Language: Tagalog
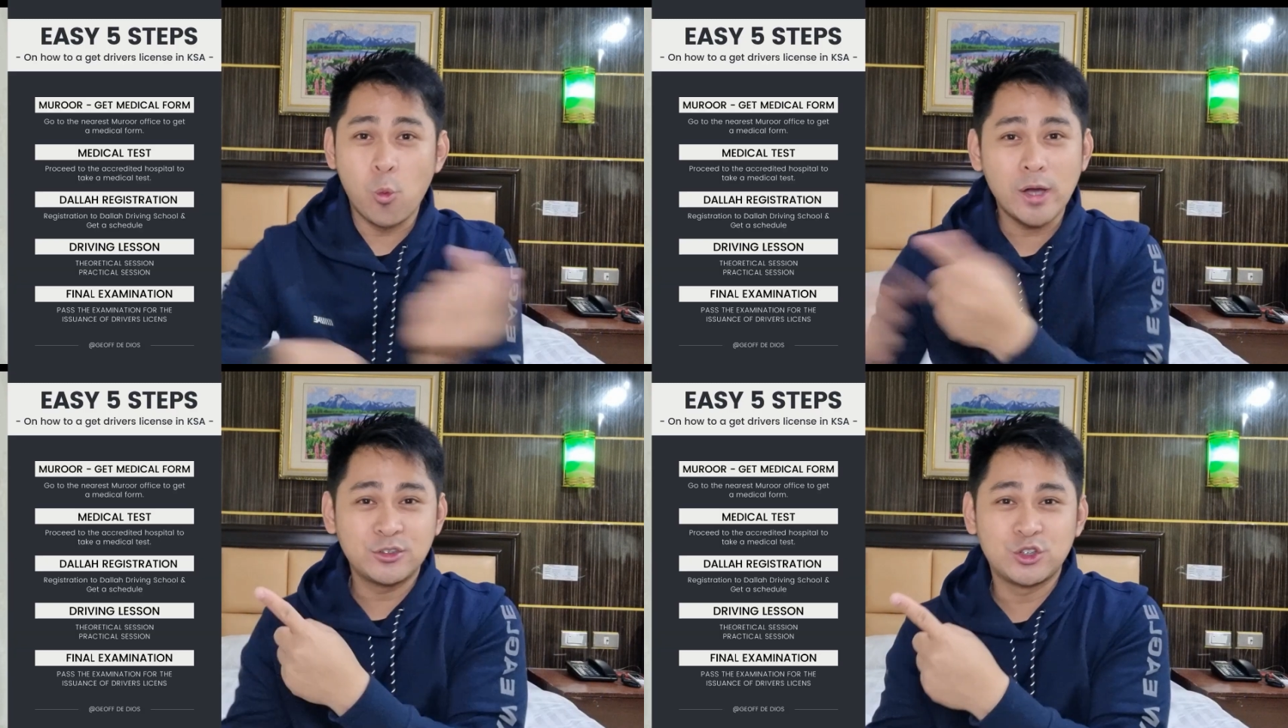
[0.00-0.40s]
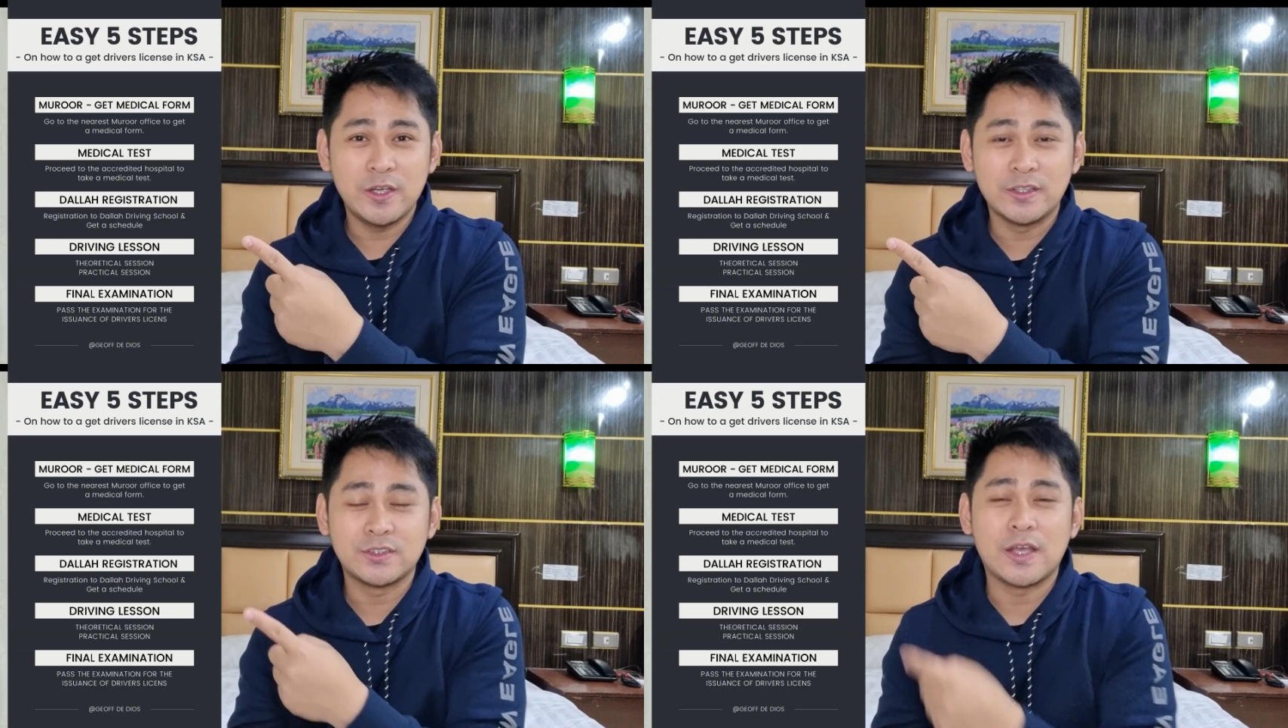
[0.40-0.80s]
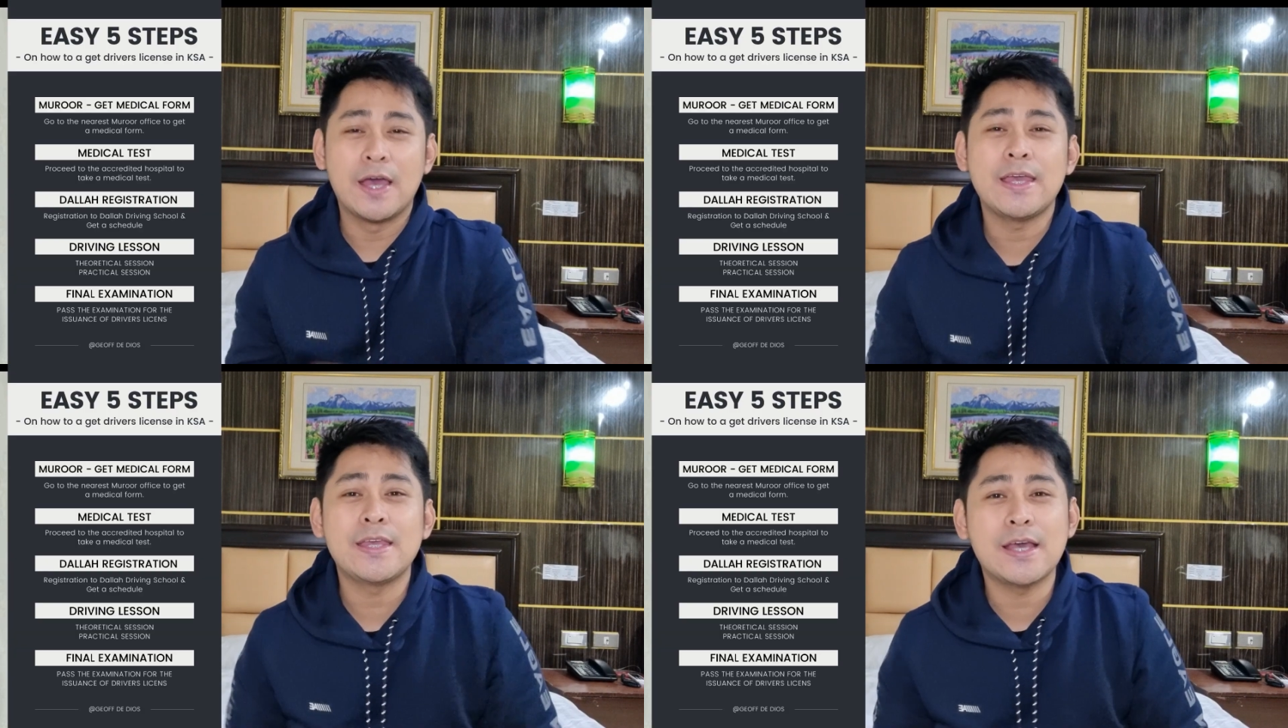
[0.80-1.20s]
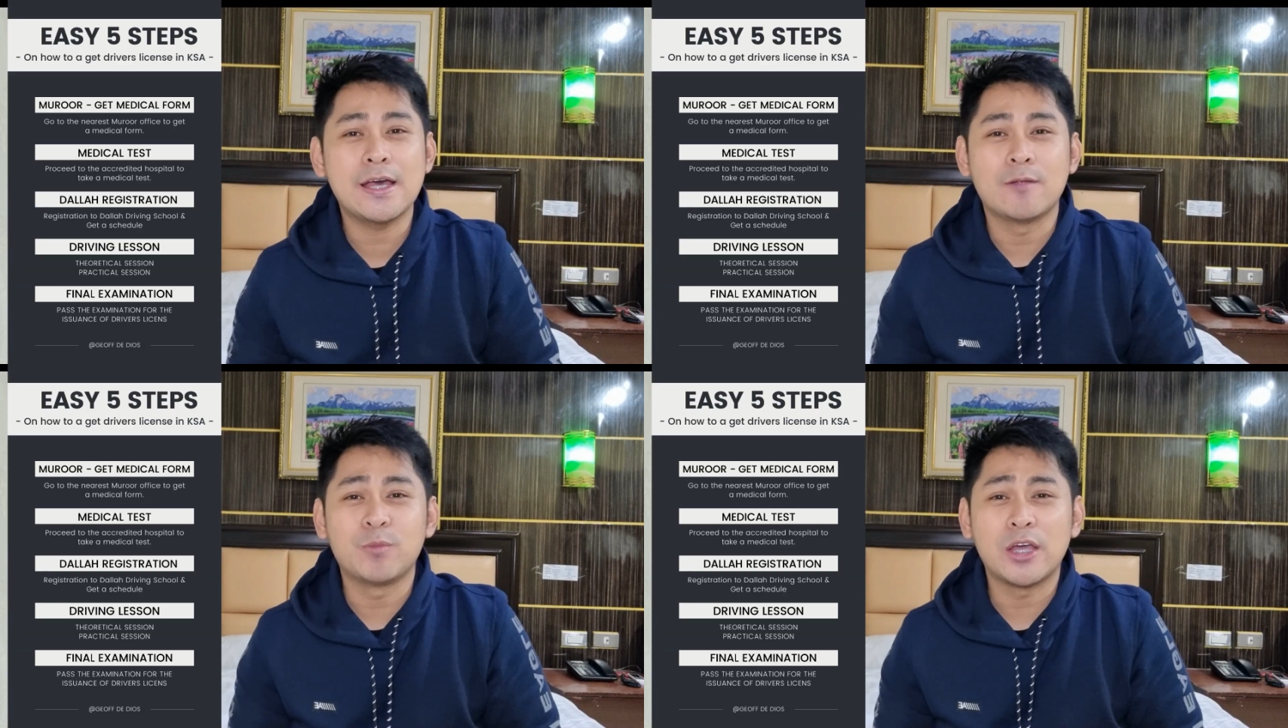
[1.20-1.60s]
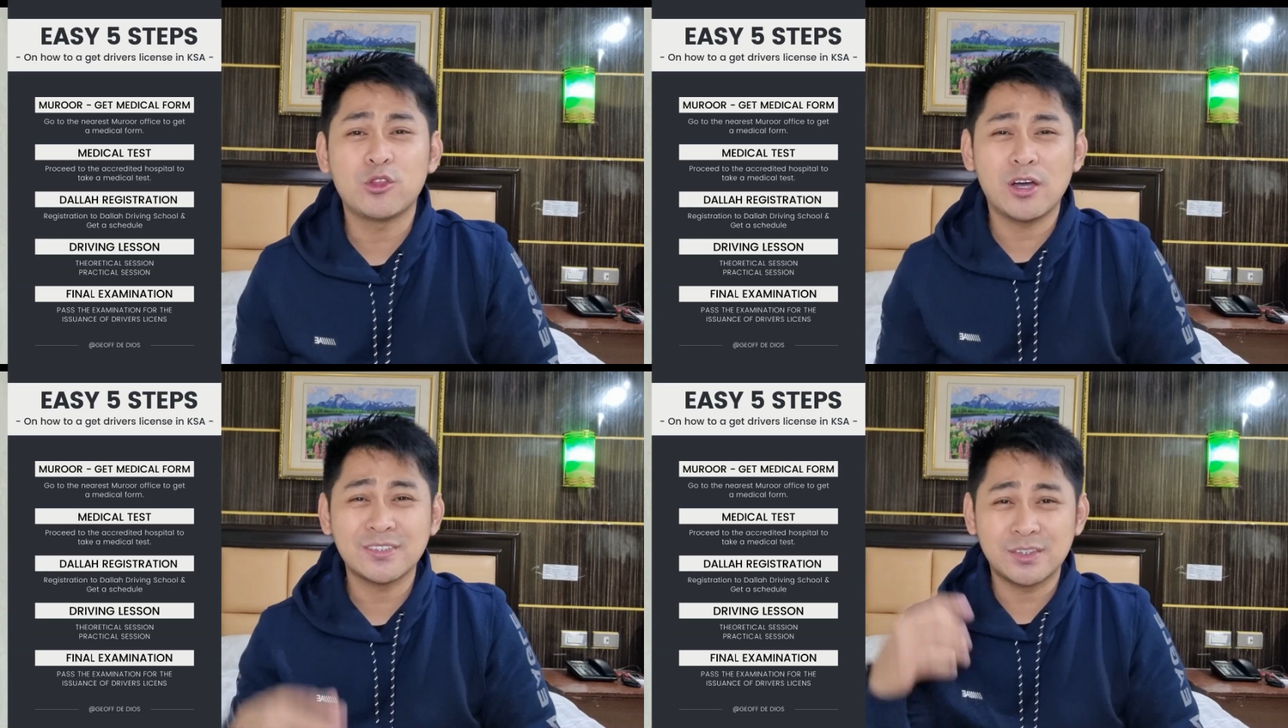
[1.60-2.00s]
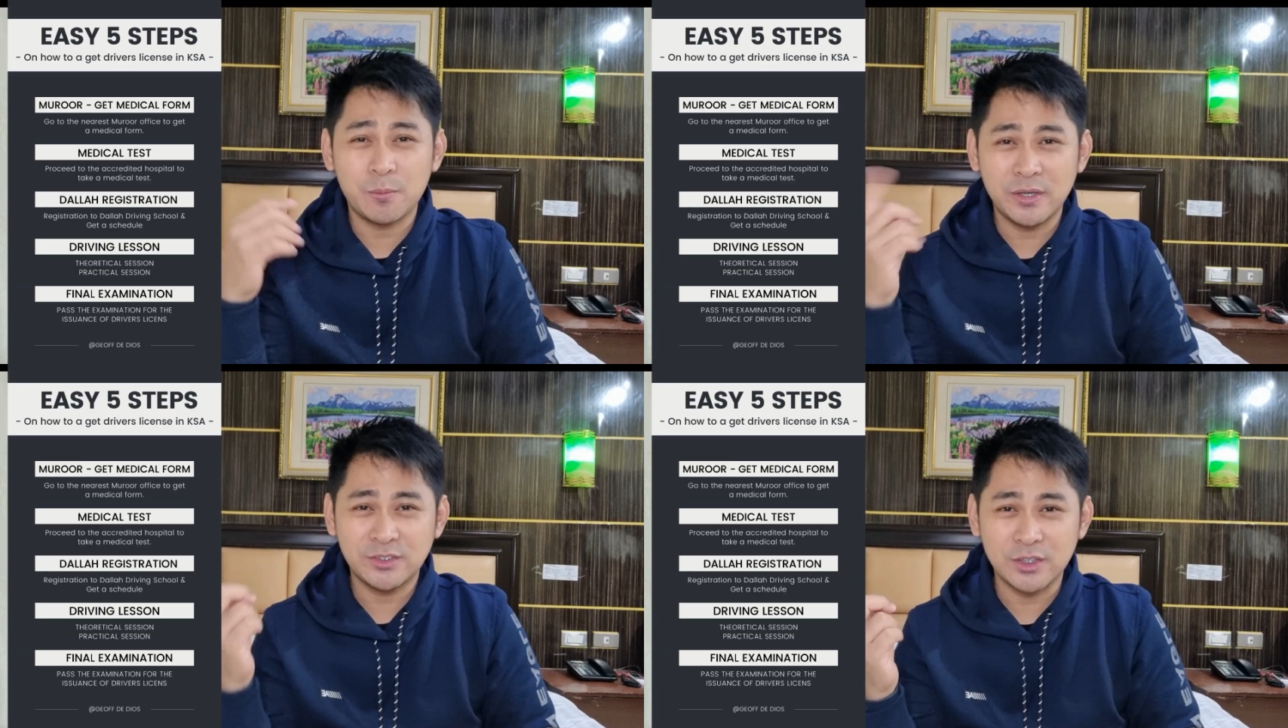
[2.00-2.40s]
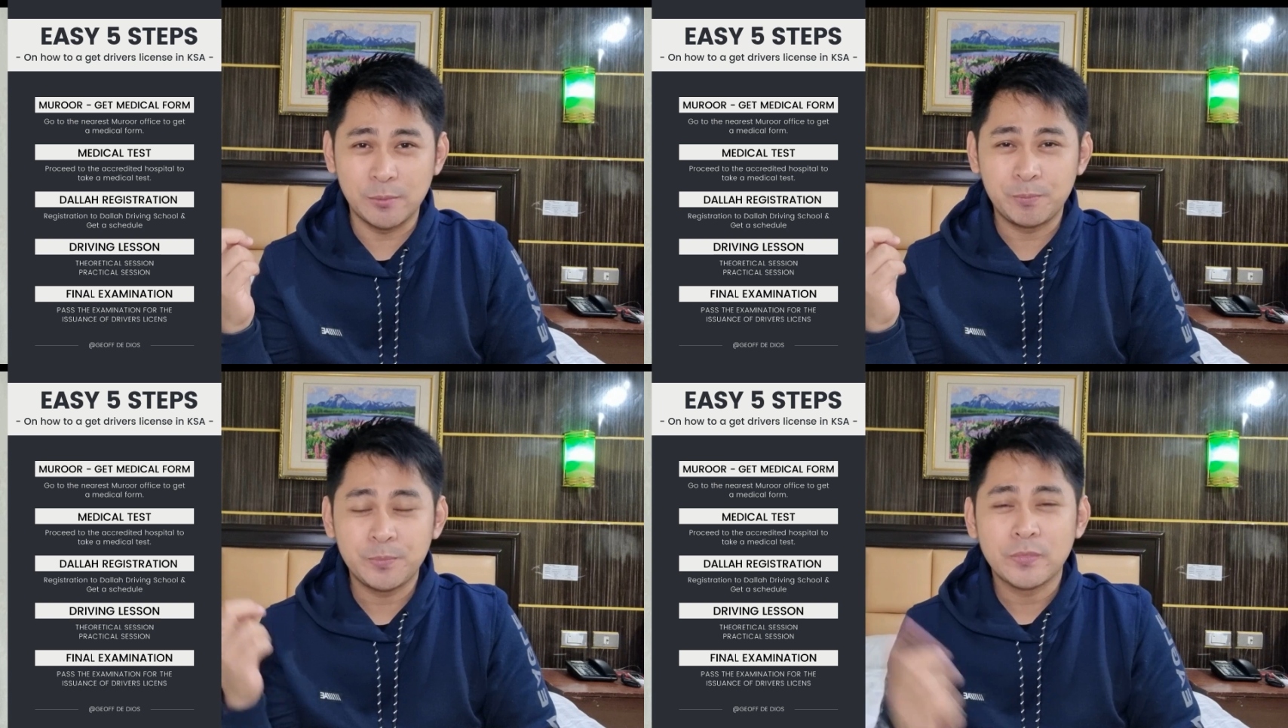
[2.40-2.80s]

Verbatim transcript: watch this. Ayan, ito ang step by step.